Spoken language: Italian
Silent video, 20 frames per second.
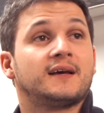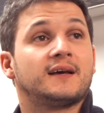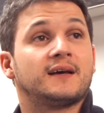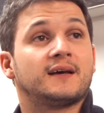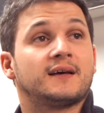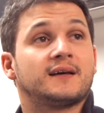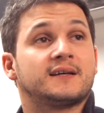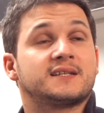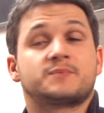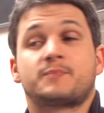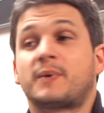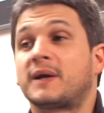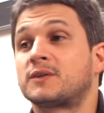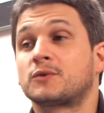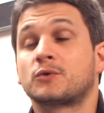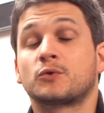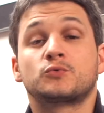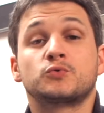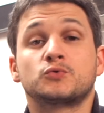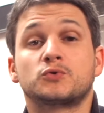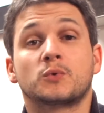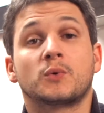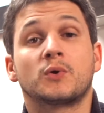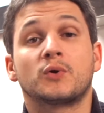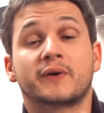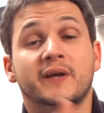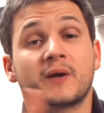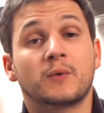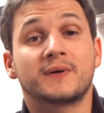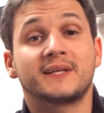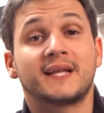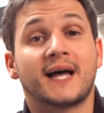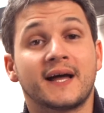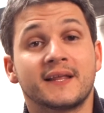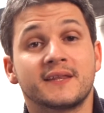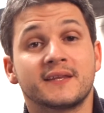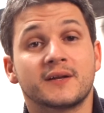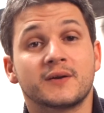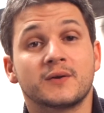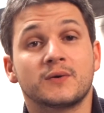eh, spendono tutto quello che
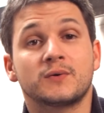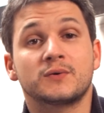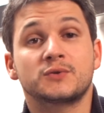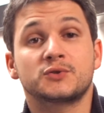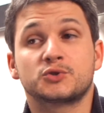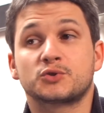guadagnano,